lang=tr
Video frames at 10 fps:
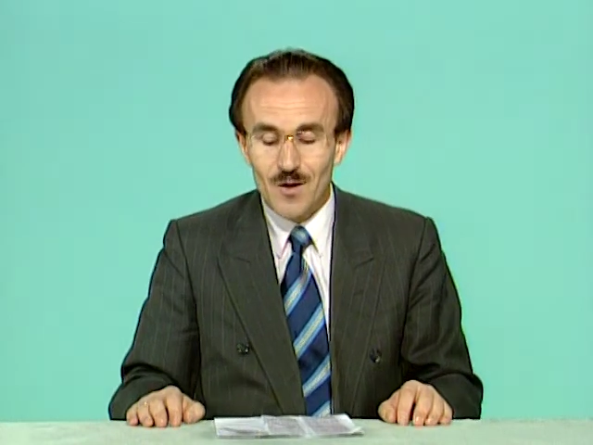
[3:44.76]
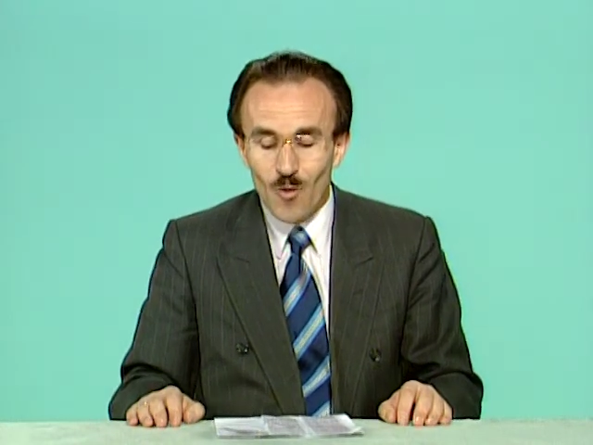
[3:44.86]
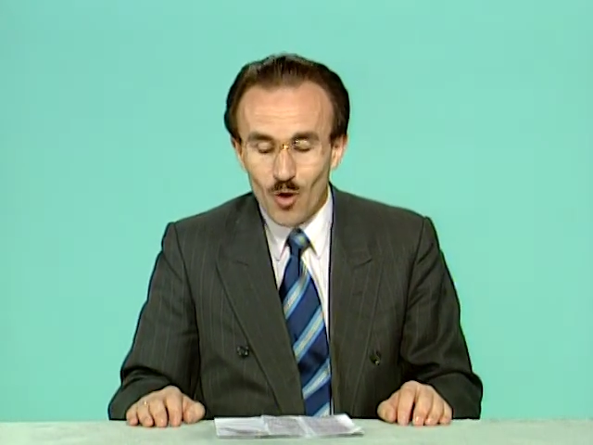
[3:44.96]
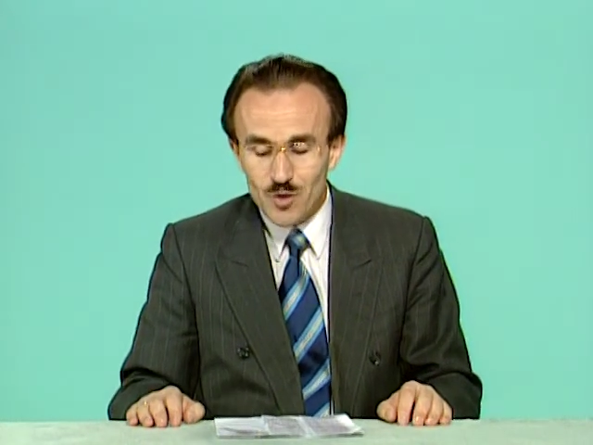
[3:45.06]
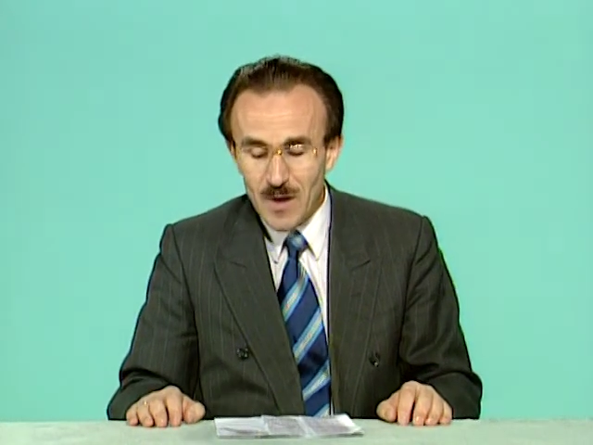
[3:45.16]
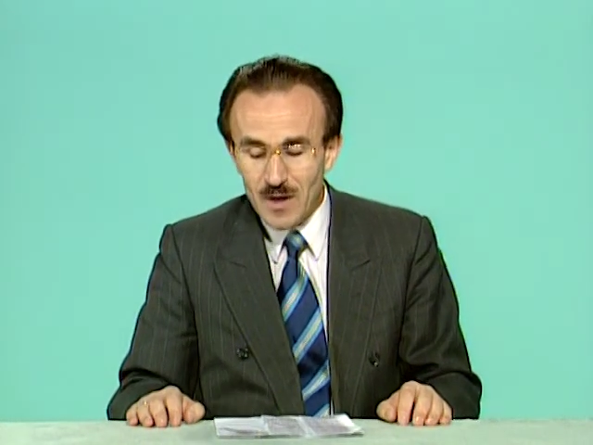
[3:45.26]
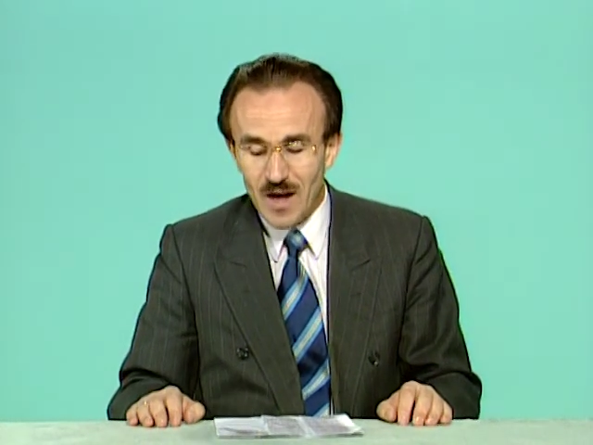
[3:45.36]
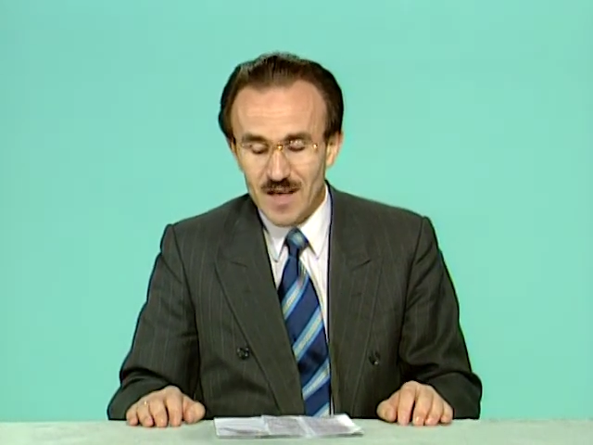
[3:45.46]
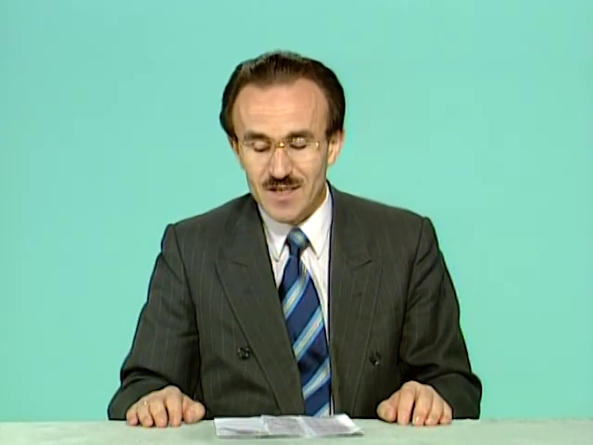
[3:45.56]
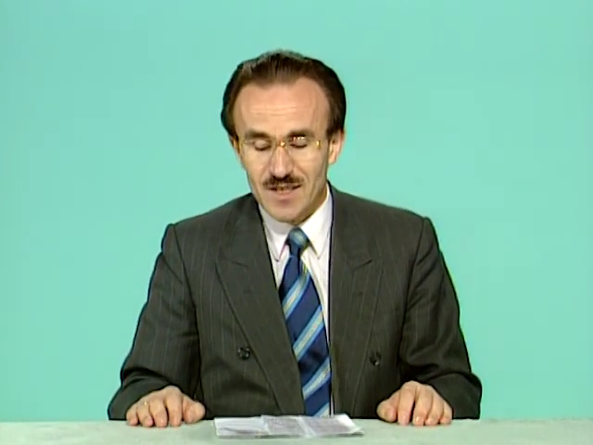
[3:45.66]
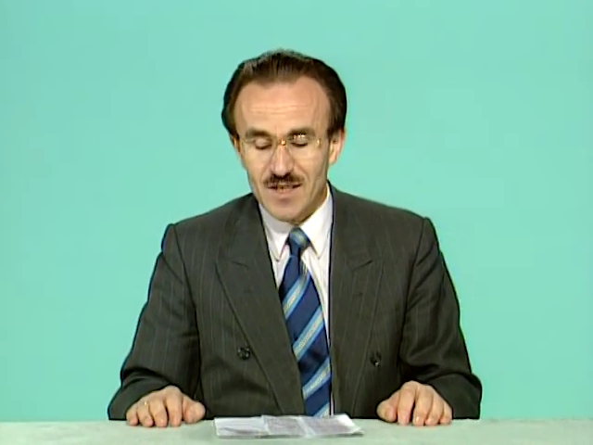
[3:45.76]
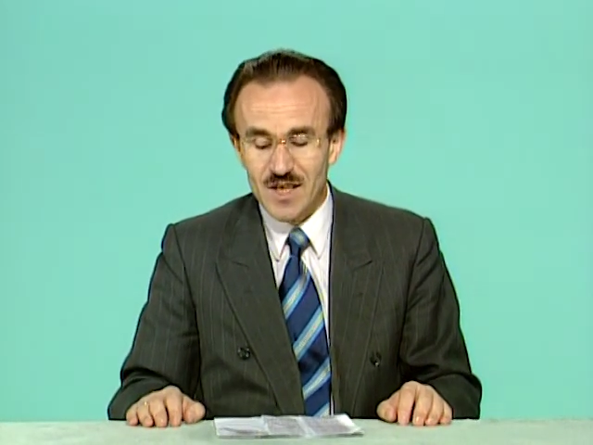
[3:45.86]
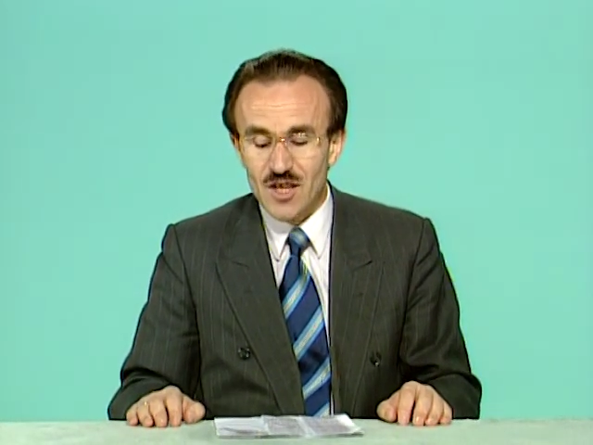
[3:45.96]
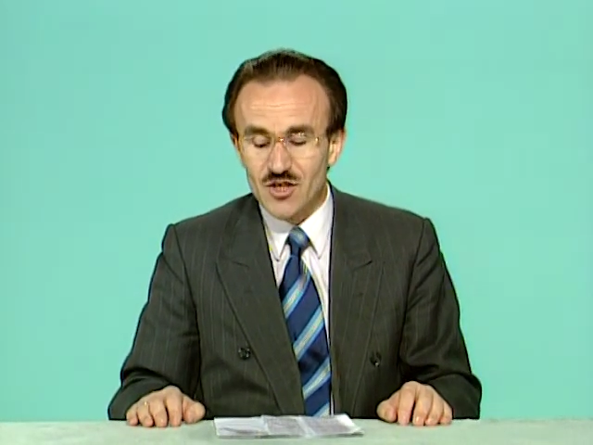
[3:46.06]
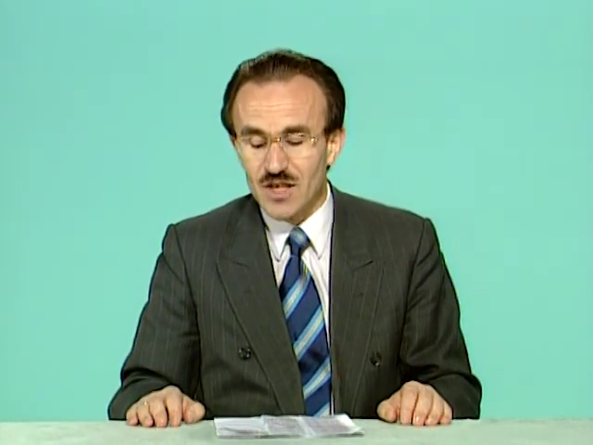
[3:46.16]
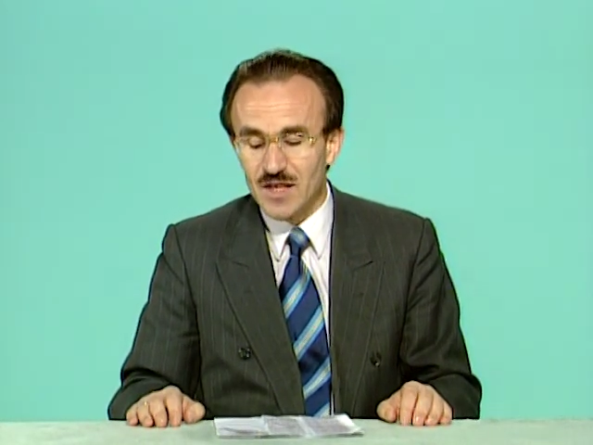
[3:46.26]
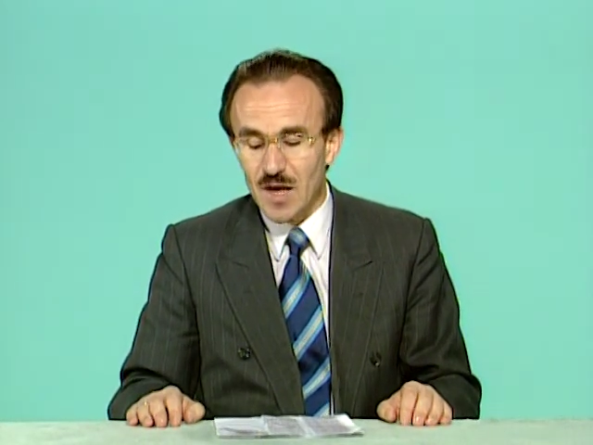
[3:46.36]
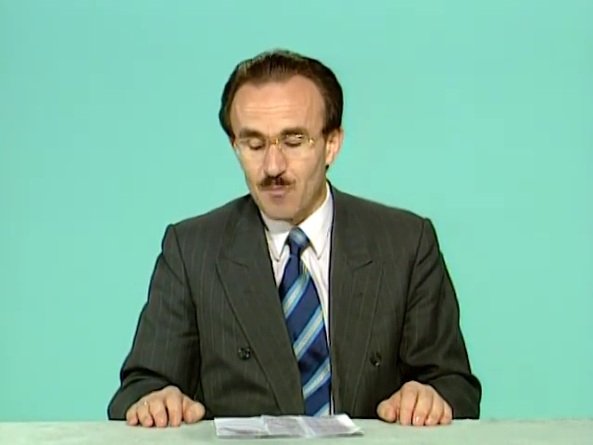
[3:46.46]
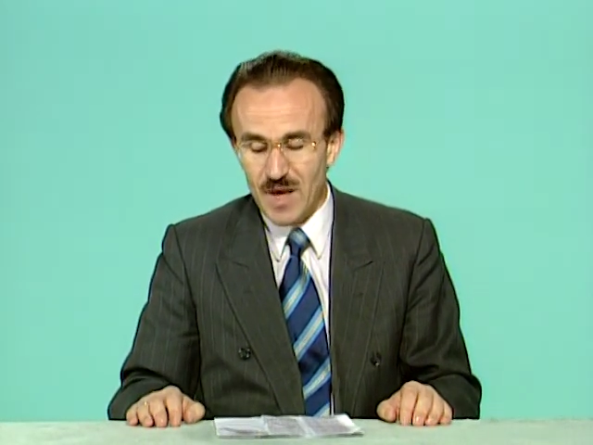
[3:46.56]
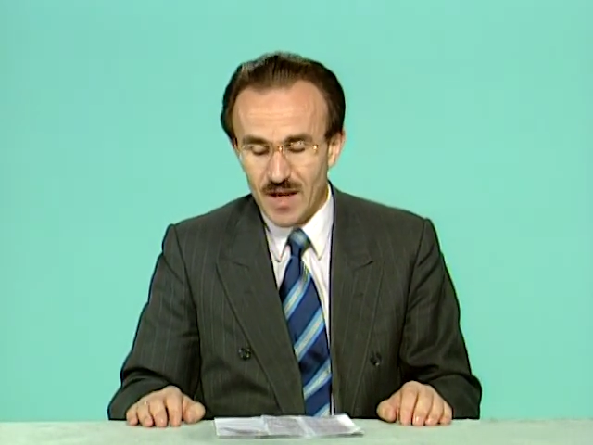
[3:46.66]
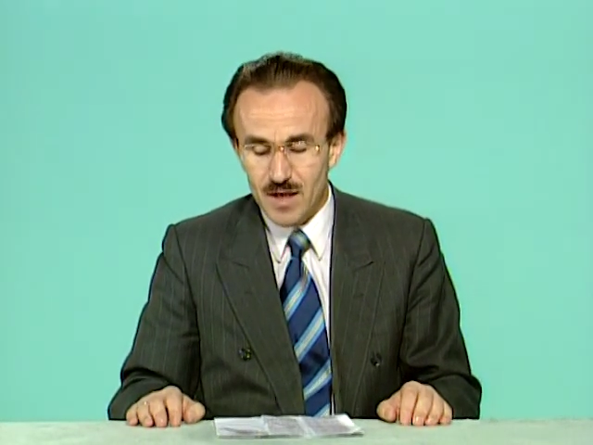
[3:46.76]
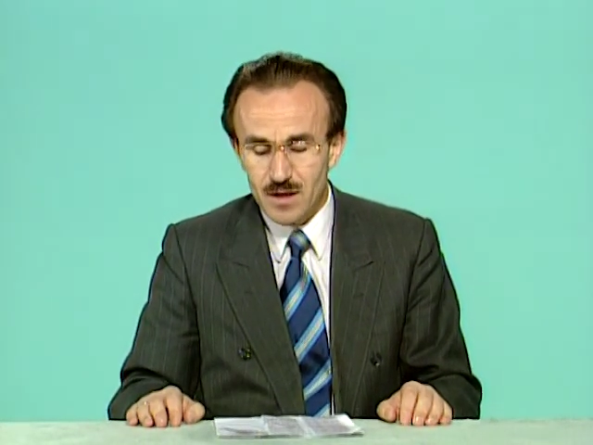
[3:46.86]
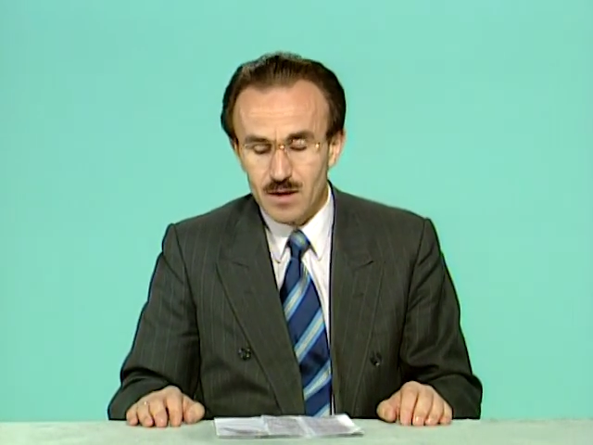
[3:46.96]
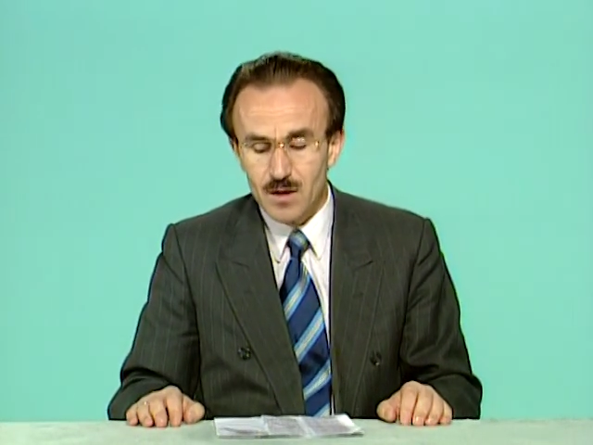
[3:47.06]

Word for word: Osman Gazi'nin gençliğinden beri